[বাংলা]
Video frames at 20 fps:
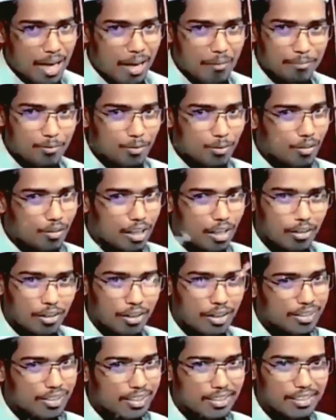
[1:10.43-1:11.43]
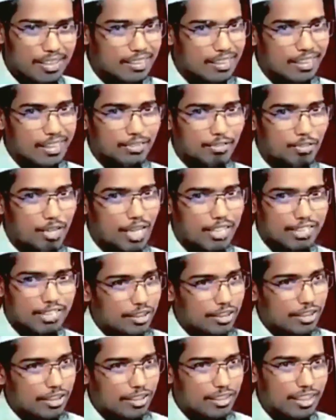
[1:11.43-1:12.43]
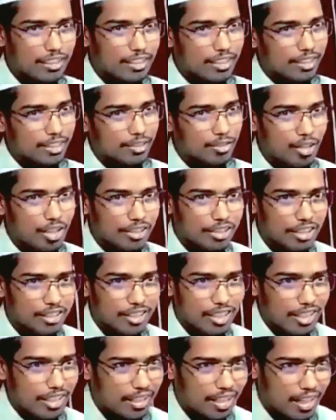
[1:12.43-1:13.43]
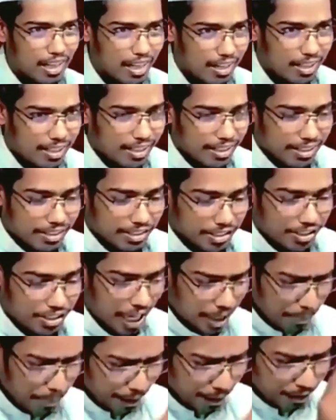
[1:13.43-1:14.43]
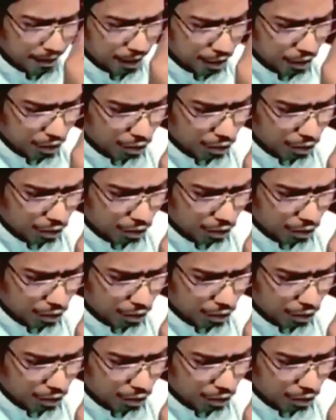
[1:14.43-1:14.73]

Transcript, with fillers: নাম আবদুল্লাহ হয়েছে তাতে হয়েছে তাতে কিছু আসে যায় না যেই